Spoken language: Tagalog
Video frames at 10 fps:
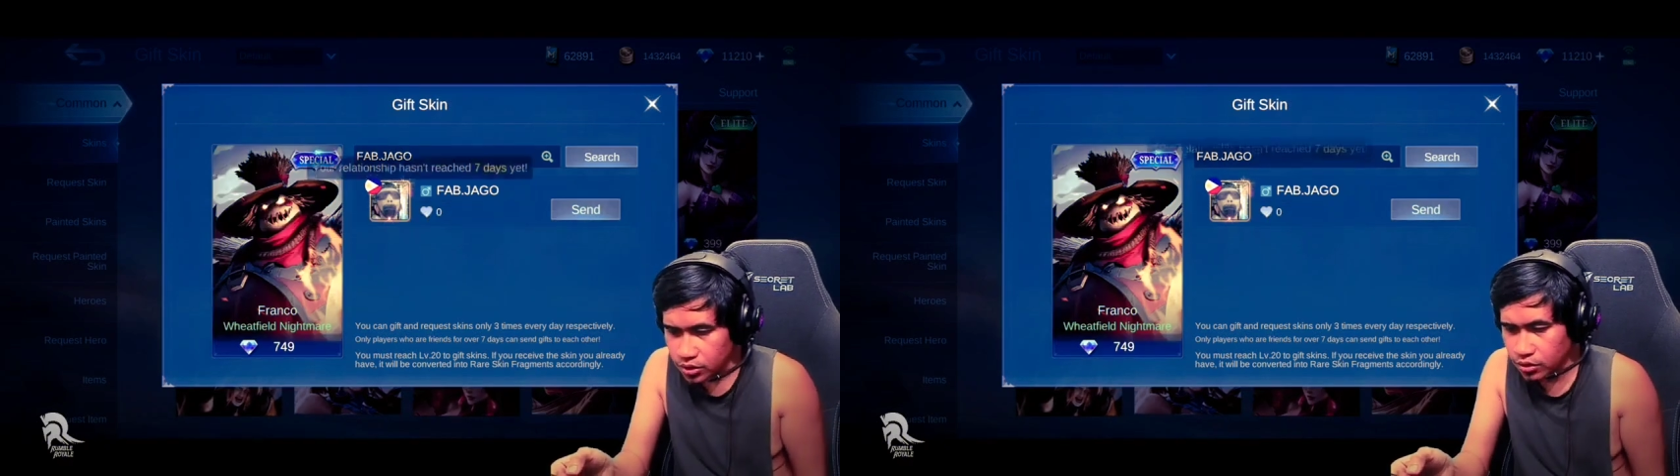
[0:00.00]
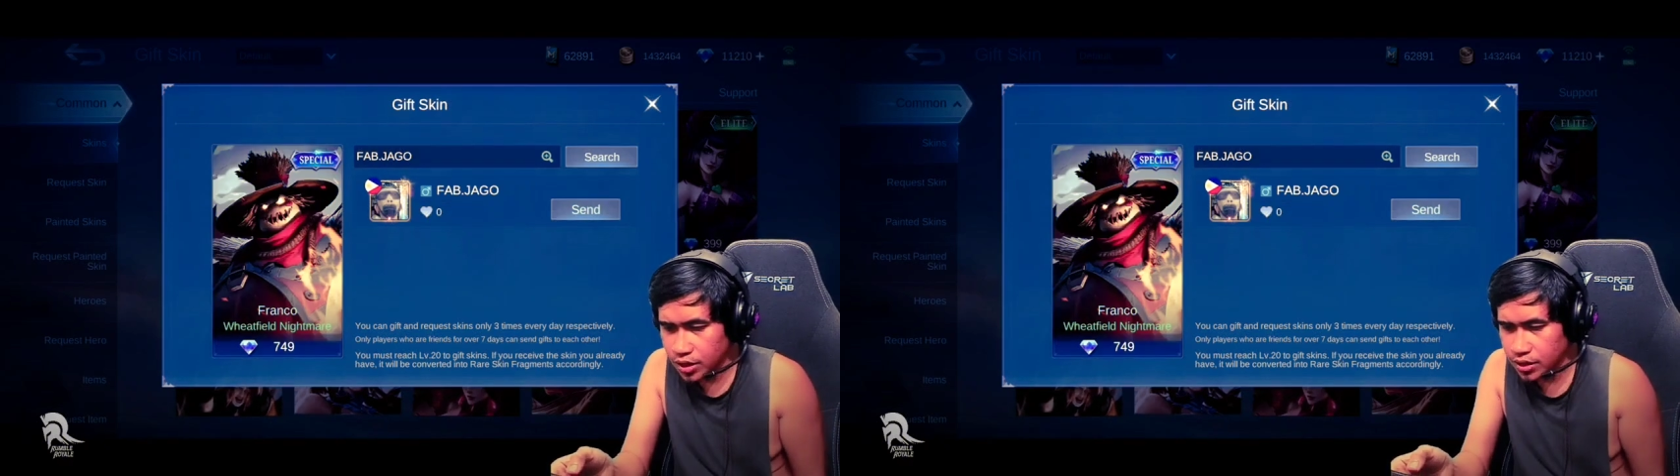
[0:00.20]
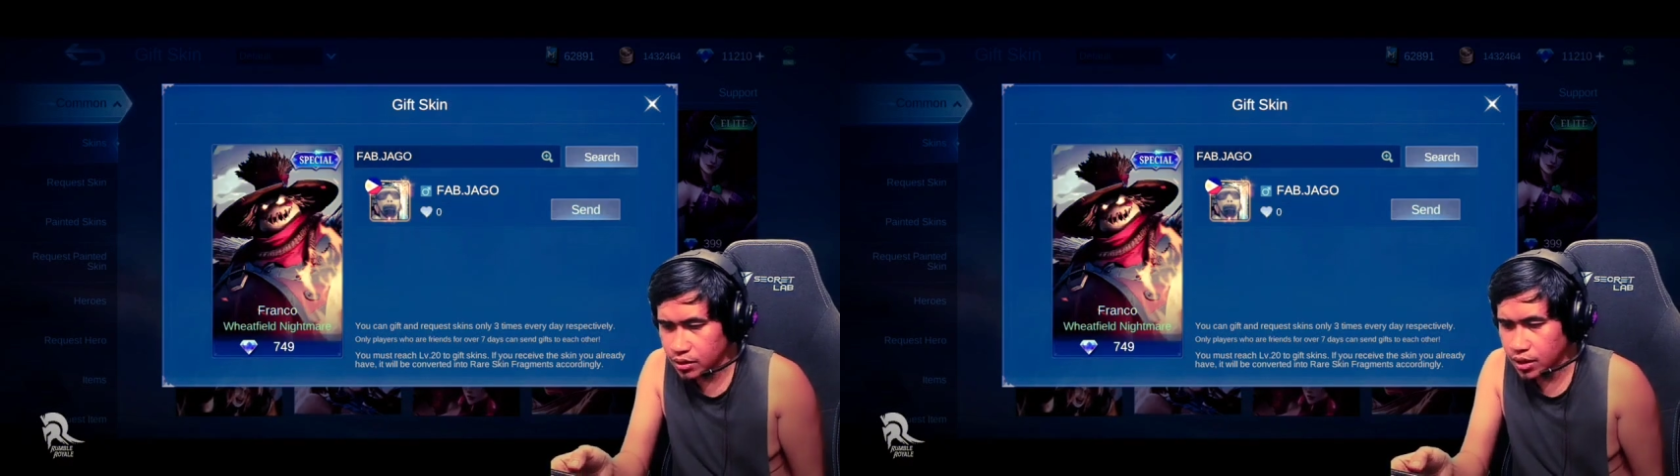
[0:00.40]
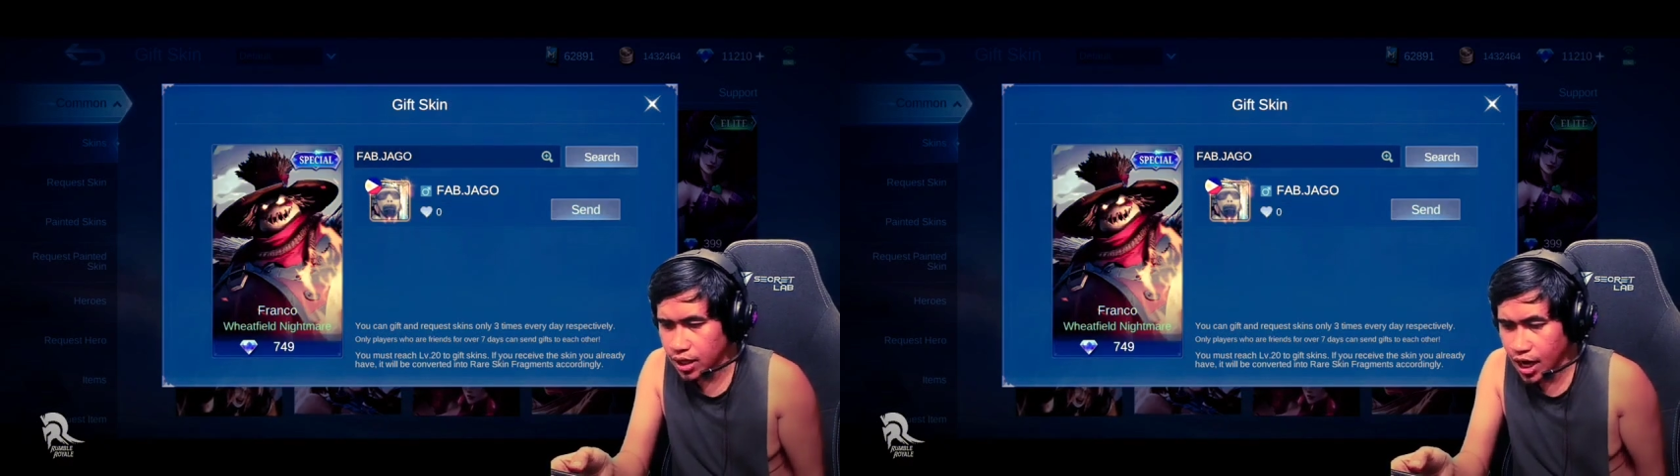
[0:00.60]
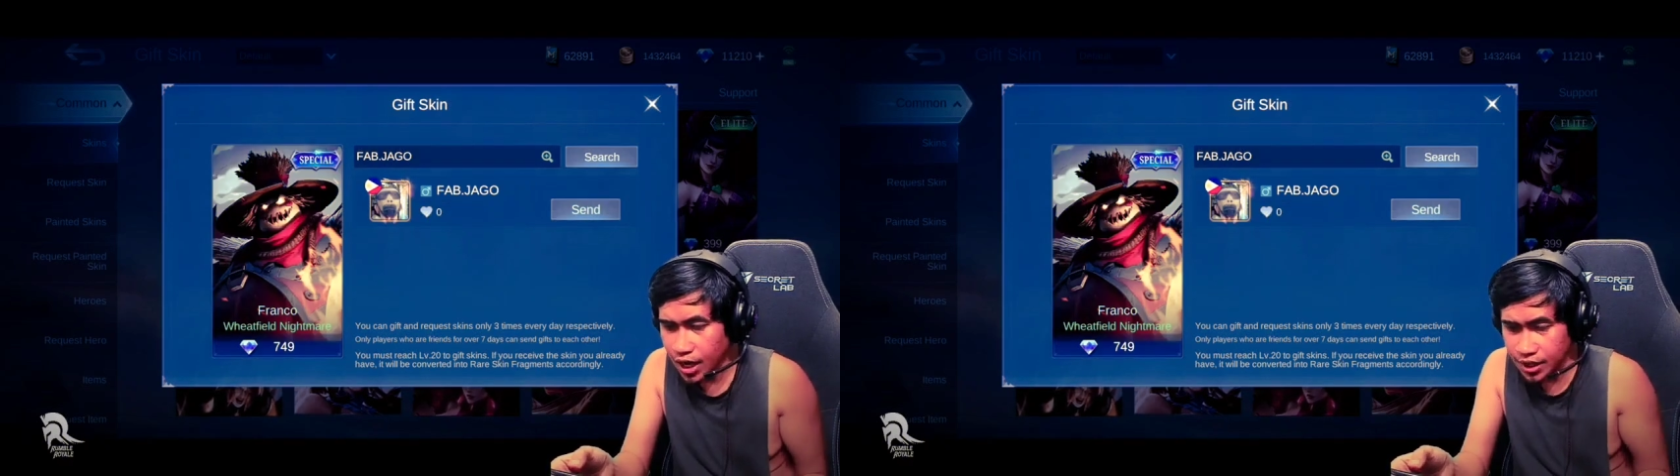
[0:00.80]
Yearly...
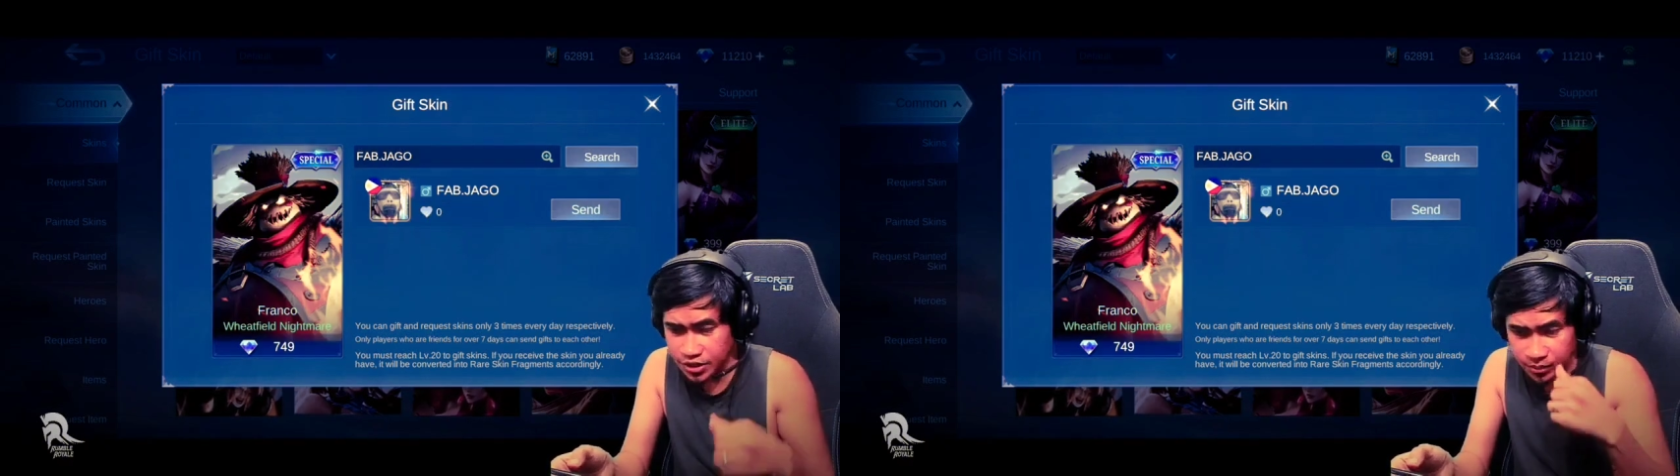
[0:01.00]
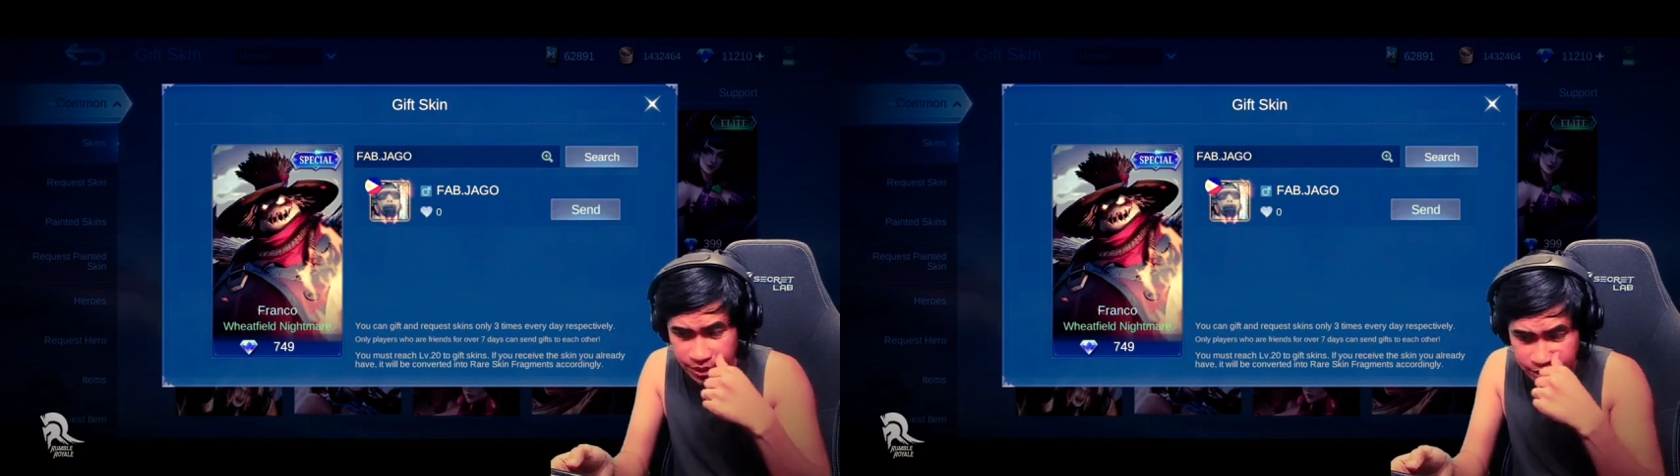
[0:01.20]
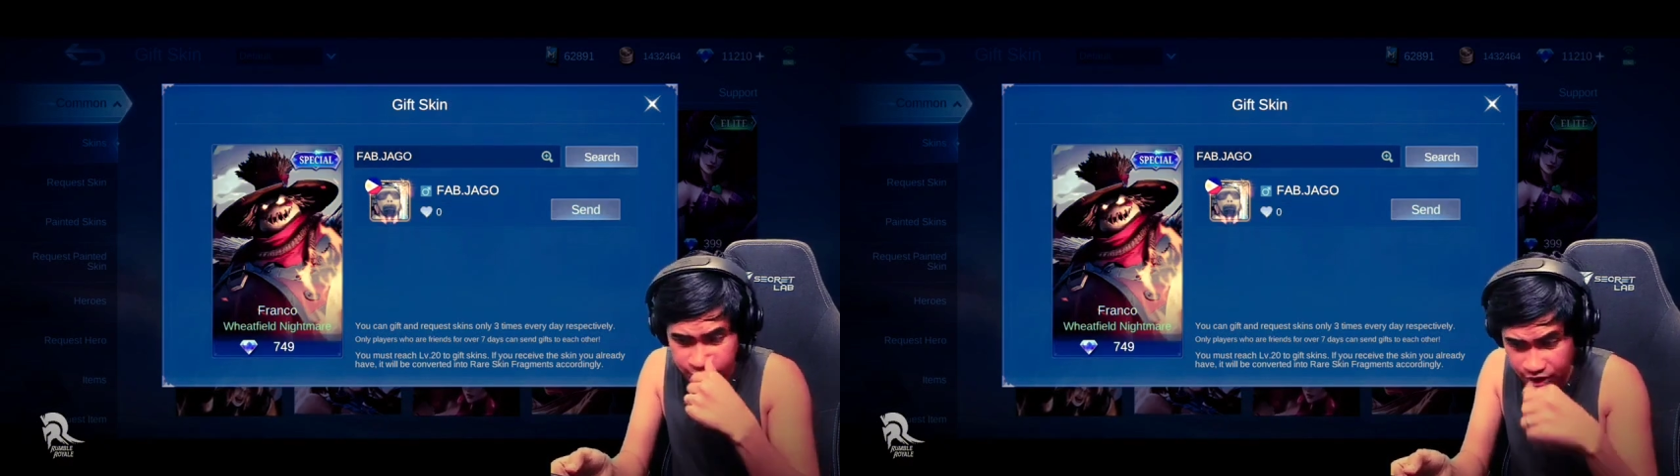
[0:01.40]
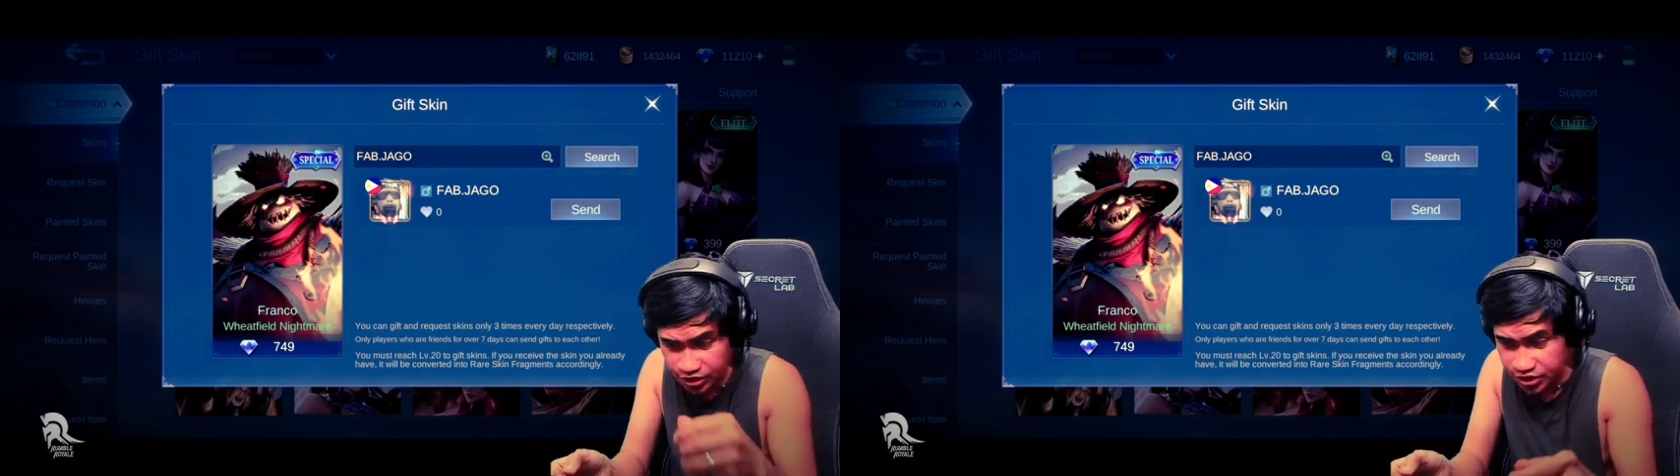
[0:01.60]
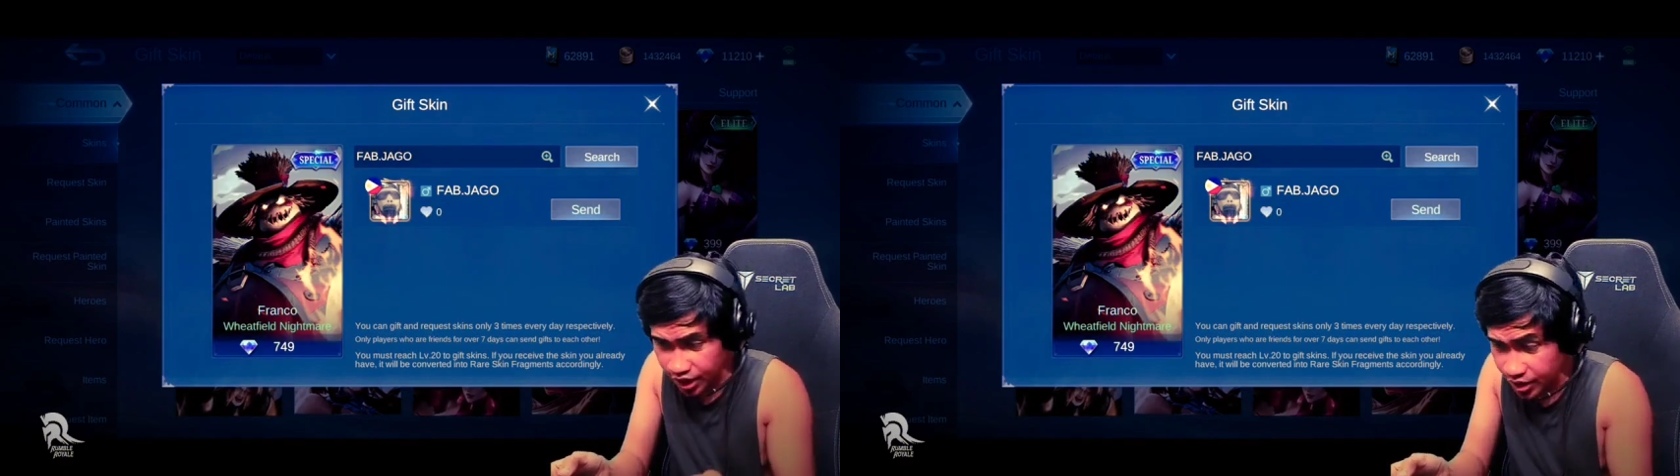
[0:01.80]
Kailangan na 7
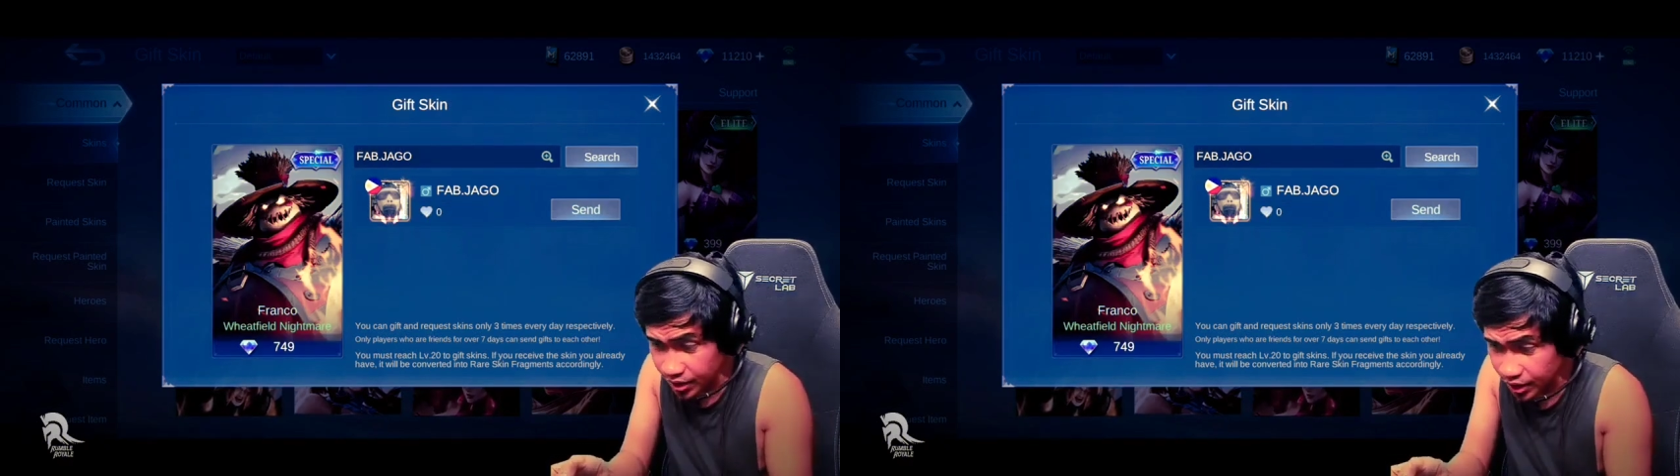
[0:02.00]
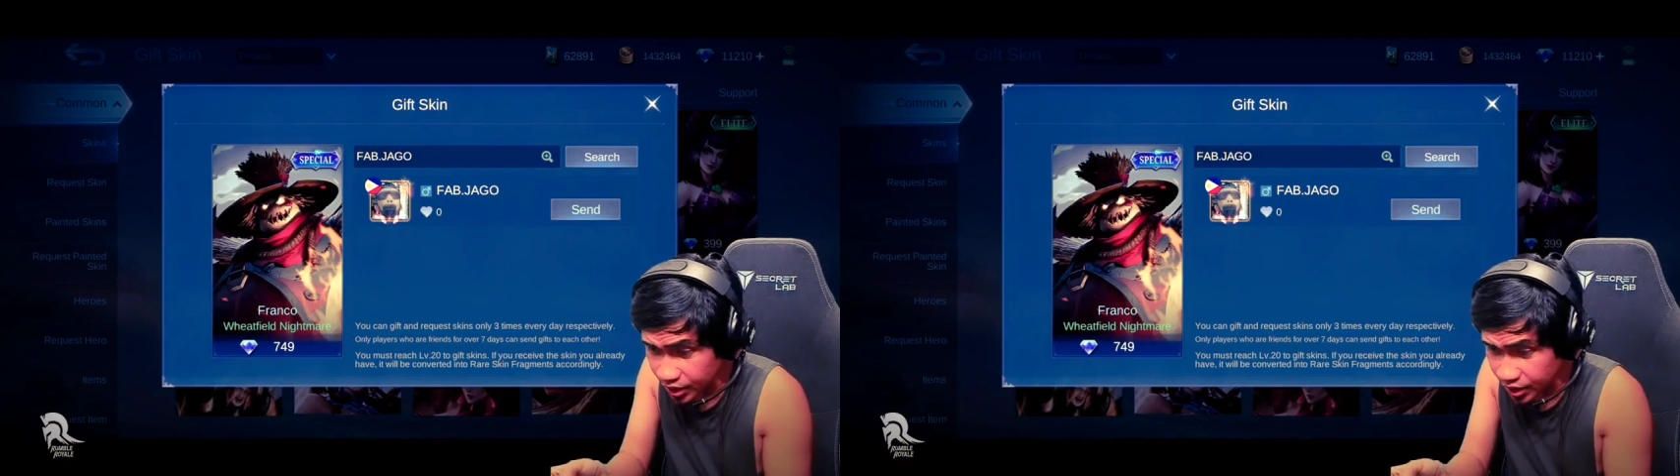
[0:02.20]
days skin